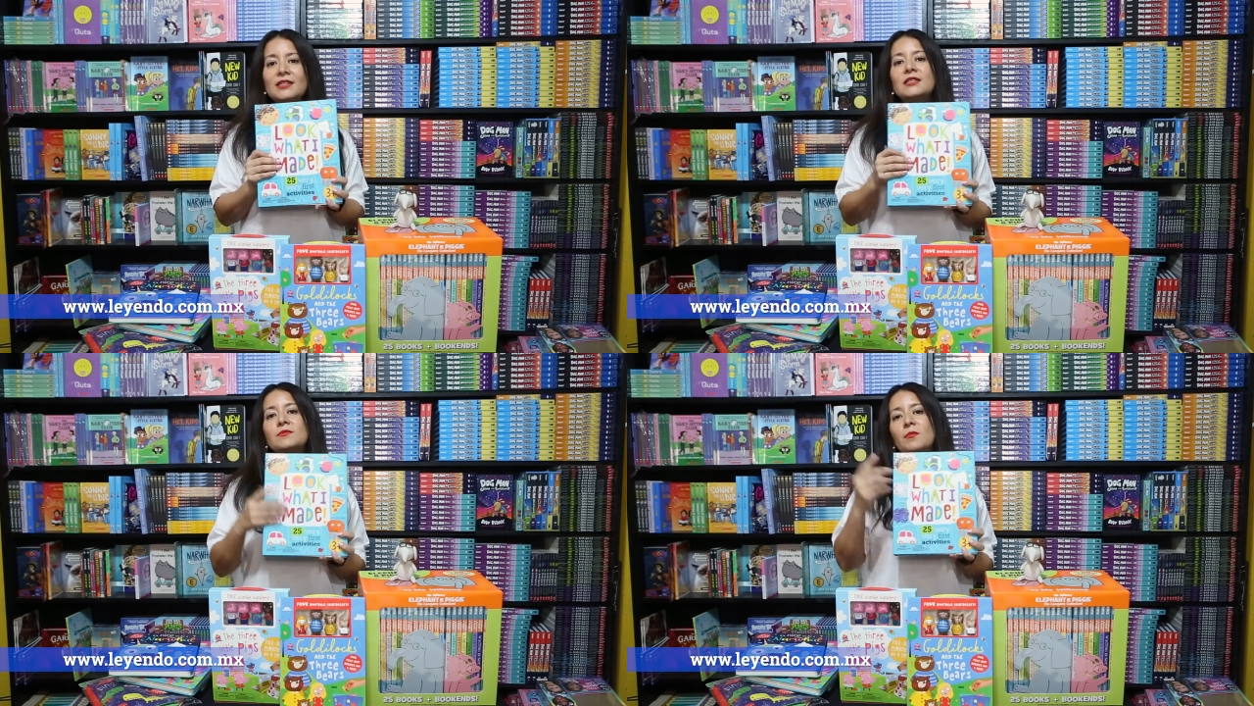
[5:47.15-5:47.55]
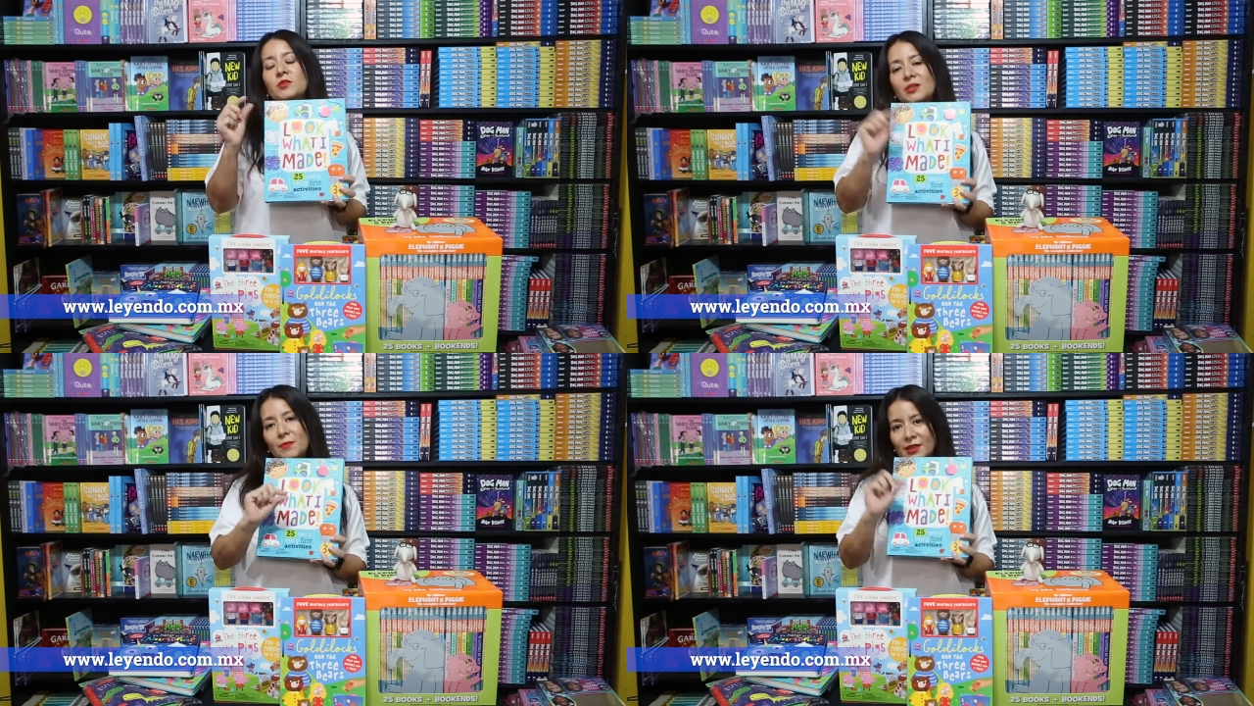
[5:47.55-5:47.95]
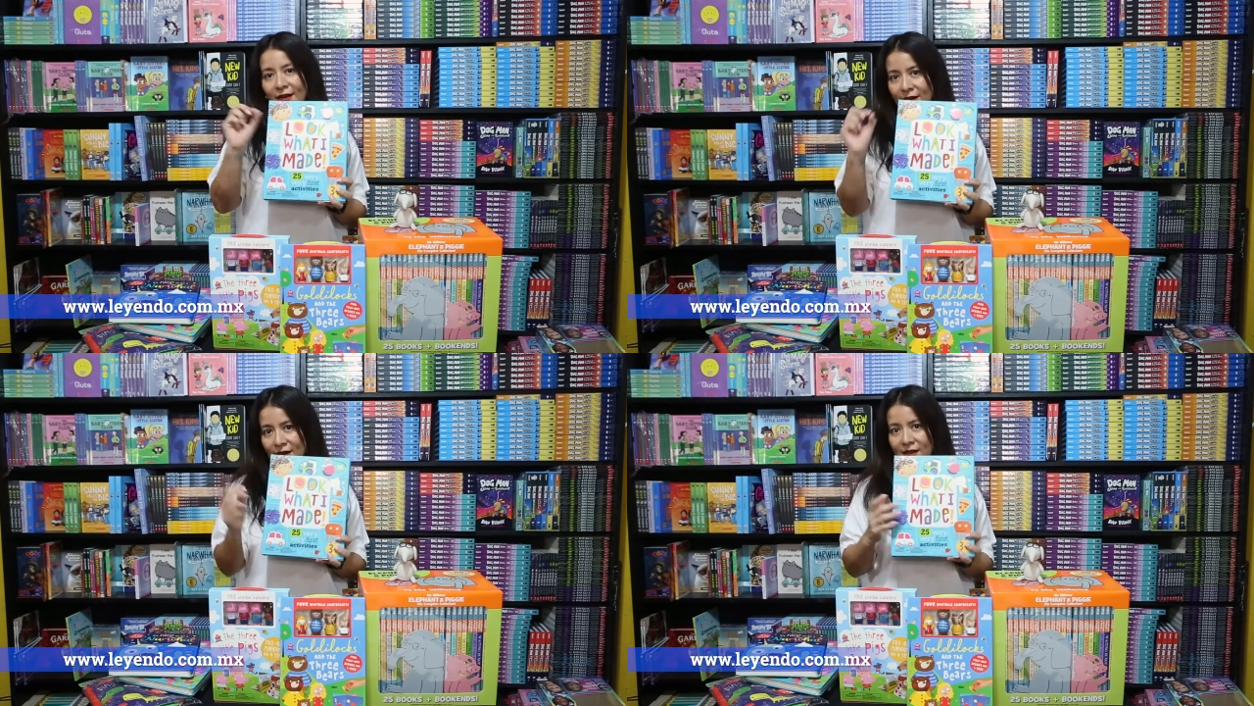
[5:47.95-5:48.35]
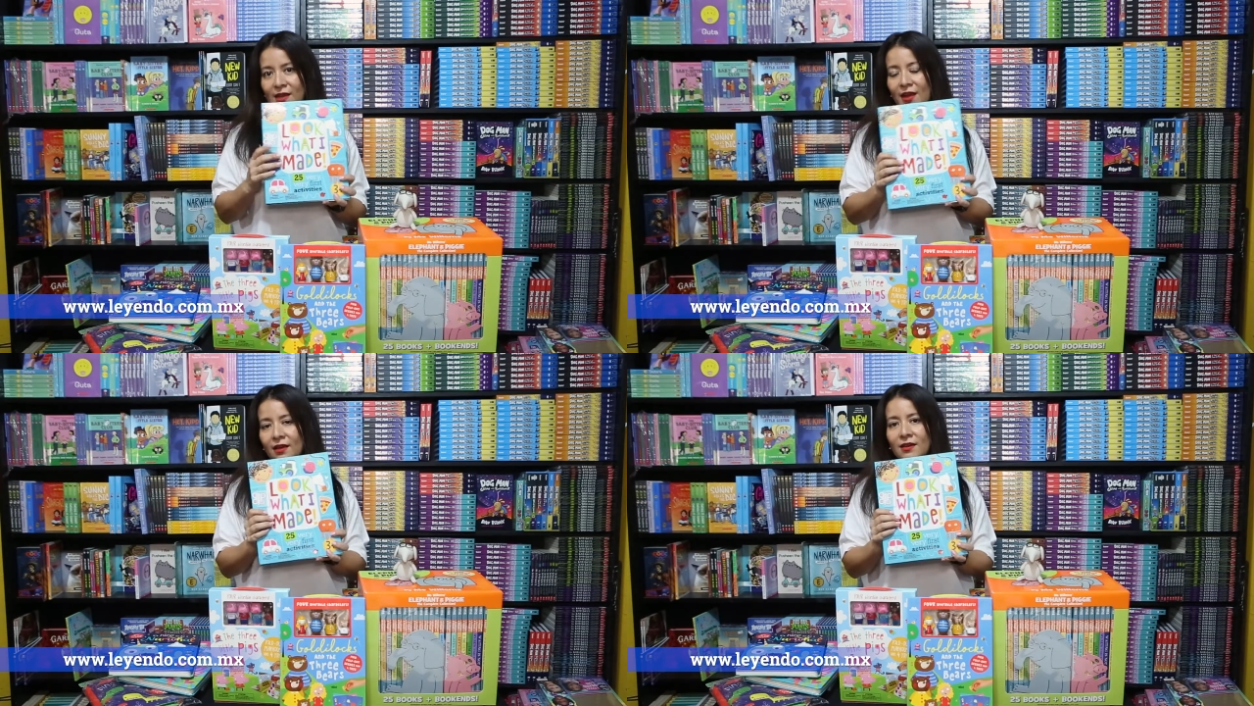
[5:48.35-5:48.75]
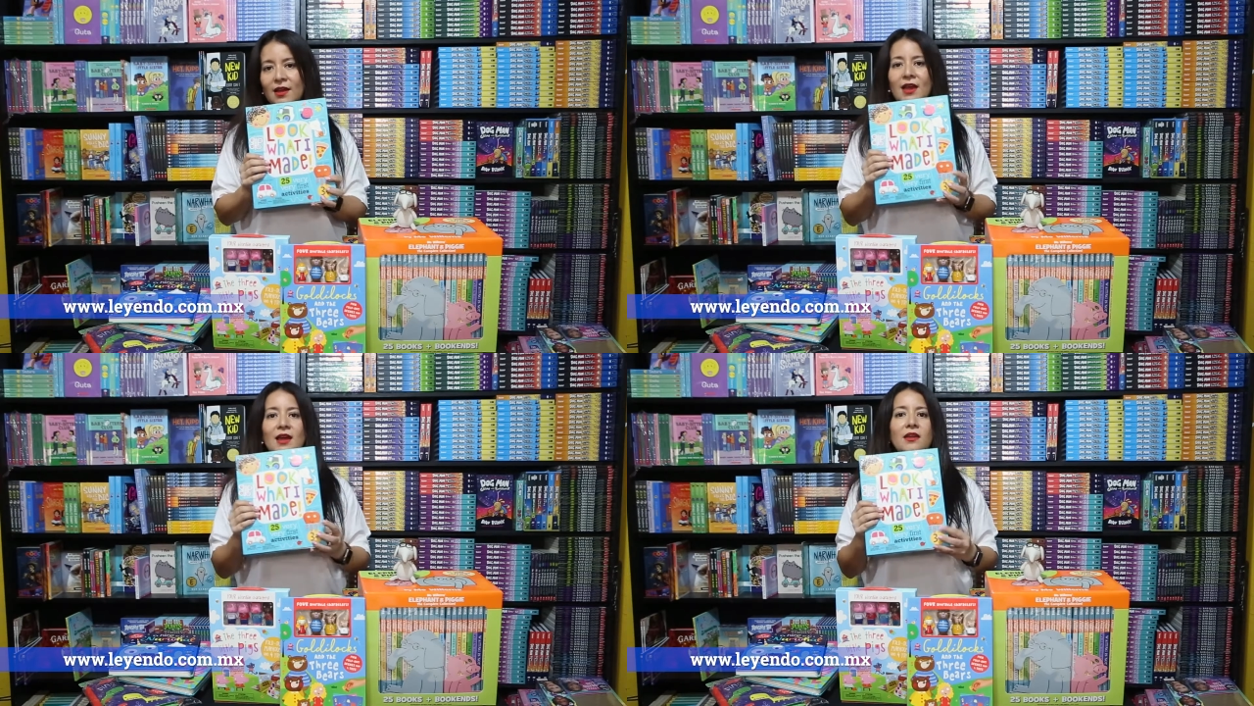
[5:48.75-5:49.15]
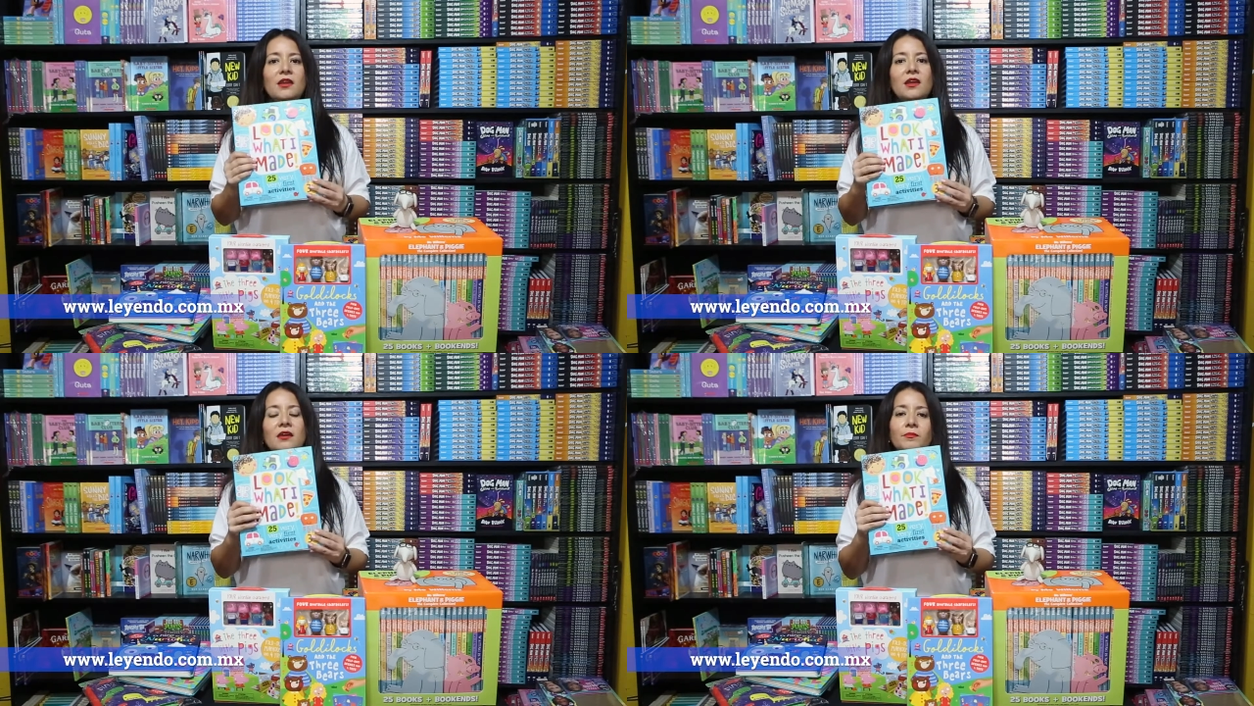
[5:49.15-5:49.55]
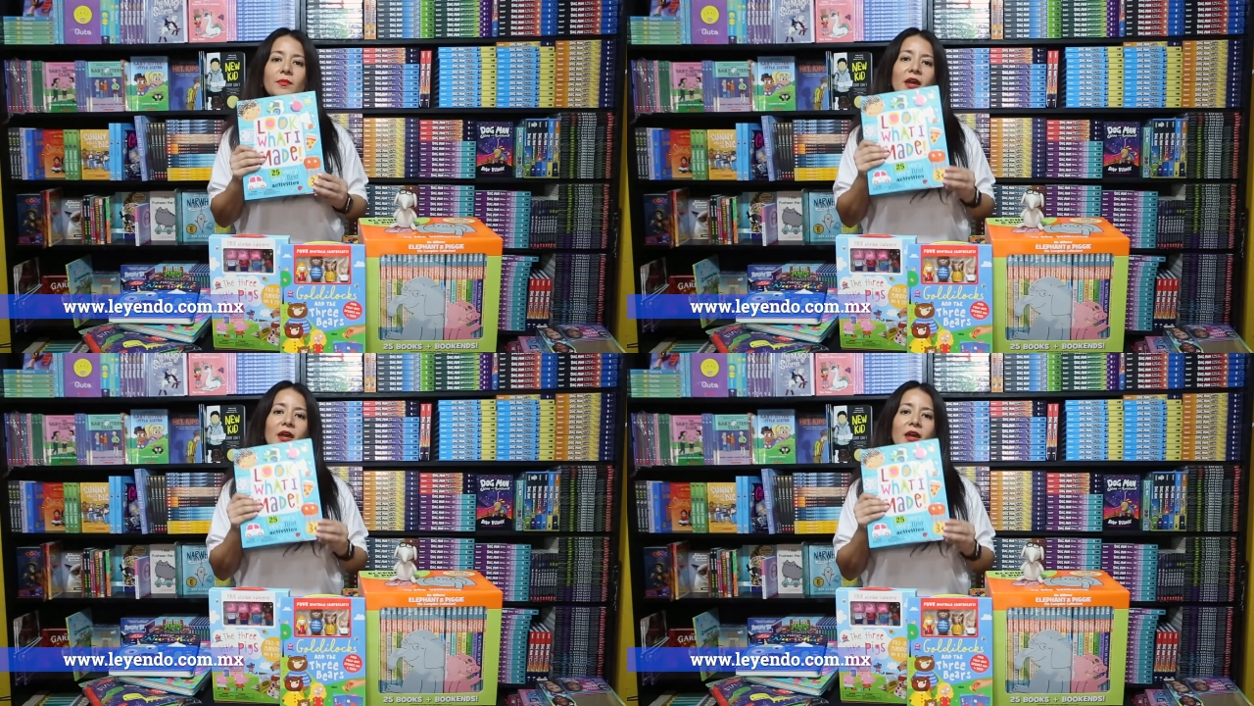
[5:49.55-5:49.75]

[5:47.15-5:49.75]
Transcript: Les vamos a mandar la liga y